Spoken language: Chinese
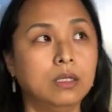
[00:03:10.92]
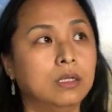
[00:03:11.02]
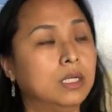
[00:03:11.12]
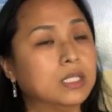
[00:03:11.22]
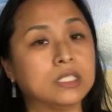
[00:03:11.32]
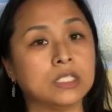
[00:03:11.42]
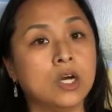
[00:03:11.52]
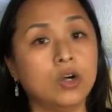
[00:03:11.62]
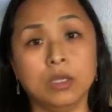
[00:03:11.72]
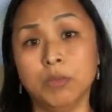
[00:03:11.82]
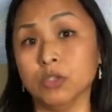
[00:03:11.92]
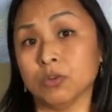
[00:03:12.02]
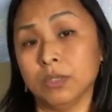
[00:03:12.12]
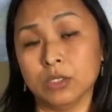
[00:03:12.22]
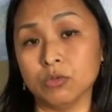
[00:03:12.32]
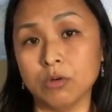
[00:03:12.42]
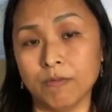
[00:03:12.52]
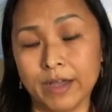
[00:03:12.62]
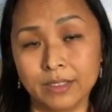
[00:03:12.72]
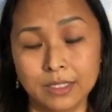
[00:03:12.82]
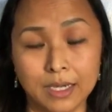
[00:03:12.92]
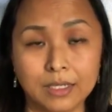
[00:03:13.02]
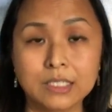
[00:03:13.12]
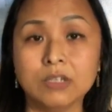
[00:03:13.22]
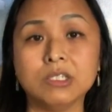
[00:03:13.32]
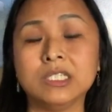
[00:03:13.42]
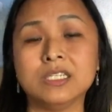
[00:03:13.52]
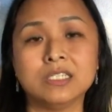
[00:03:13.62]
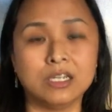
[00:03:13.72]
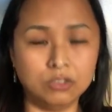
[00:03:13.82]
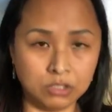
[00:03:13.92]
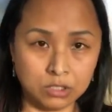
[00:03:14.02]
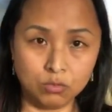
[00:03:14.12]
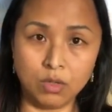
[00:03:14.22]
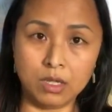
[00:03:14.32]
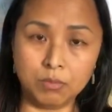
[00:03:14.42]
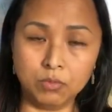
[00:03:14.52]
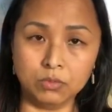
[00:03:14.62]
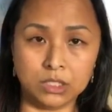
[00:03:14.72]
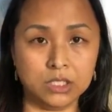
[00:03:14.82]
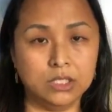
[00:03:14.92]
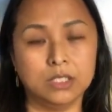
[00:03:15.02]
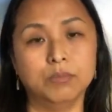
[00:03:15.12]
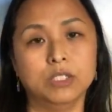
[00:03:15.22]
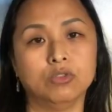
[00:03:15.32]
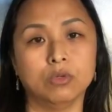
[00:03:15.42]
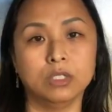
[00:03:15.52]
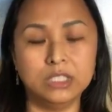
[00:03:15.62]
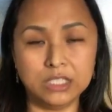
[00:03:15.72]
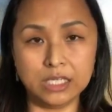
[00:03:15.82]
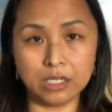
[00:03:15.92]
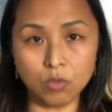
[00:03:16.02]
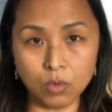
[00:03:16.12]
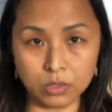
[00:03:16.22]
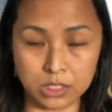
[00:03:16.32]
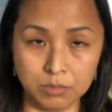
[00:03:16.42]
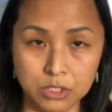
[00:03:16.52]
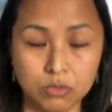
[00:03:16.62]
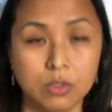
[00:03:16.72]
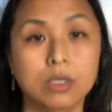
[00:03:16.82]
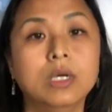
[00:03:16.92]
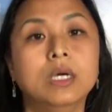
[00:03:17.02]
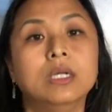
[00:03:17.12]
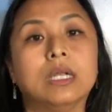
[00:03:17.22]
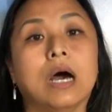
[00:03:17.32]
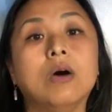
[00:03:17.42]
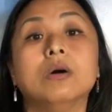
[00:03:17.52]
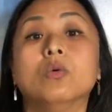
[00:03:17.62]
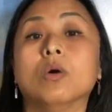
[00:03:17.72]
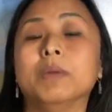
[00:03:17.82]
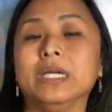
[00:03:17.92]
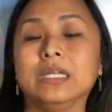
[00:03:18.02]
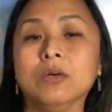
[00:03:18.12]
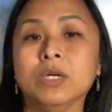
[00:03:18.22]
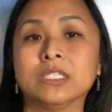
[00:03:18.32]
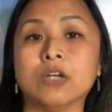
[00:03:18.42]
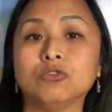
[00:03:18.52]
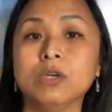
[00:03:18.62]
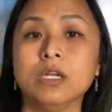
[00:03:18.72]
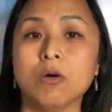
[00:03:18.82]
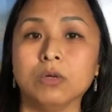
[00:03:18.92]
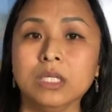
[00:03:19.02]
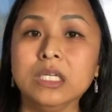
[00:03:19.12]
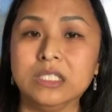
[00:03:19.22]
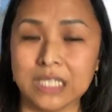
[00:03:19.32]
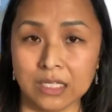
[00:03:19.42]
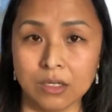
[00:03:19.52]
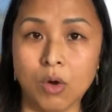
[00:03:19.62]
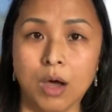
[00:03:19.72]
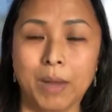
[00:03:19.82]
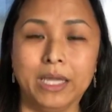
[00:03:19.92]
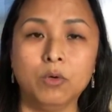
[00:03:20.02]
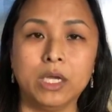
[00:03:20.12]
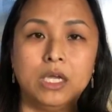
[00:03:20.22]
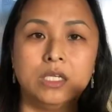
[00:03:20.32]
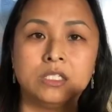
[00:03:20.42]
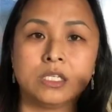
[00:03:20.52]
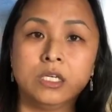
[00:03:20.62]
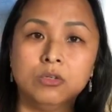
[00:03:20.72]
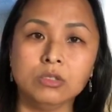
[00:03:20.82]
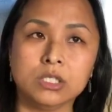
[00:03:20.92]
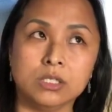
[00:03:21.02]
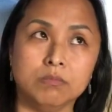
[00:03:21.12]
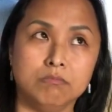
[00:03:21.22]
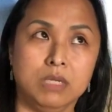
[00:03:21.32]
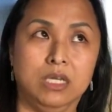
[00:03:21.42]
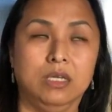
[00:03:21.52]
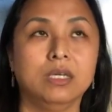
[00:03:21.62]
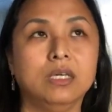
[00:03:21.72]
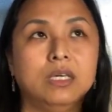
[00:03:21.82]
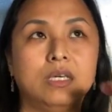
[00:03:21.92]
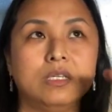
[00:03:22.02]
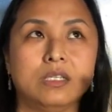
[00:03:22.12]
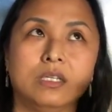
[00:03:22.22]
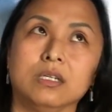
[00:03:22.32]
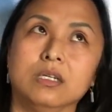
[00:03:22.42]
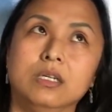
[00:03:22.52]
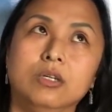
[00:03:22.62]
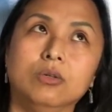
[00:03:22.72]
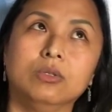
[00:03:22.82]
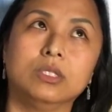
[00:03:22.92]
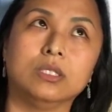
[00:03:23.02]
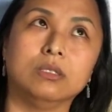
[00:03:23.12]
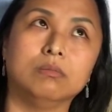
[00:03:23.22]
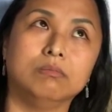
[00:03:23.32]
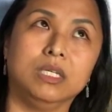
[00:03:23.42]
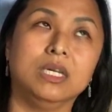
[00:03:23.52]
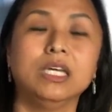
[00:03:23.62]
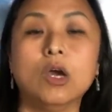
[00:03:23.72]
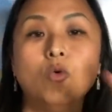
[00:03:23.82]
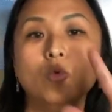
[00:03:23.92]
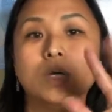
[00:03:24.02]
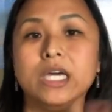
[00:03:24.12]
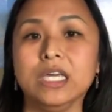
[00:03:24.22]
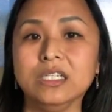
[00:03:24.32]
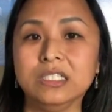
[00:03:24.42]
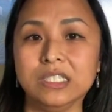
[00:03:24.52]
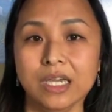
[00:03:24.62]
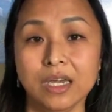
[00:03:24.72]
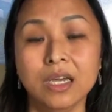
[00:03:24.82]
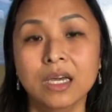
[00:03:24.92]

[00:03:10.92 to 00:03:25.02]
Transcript: 那个时候也没有所谓的谷歌翻译啊，那时候的线上就是对不起怎么说，借过怎么说，然后我们一定会找最容易讲的话嘛，因为 excuse me，excuse me 有五个音节，